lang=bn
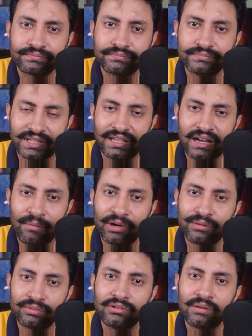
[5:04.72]
মানে আমার
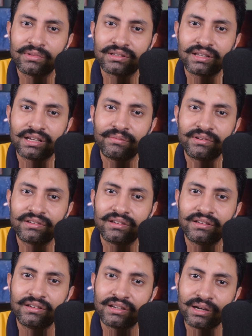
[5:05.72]
বউ আমার থেকে বেশি
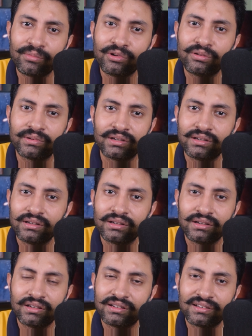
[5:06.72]
ইনকাম করবে
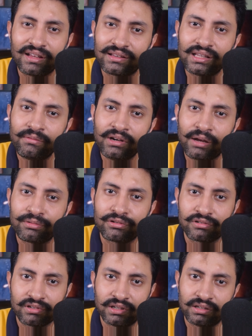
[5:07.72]
তাতে আমার
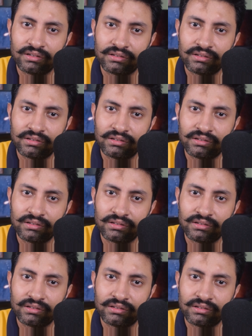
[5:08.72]
আফসোস নেই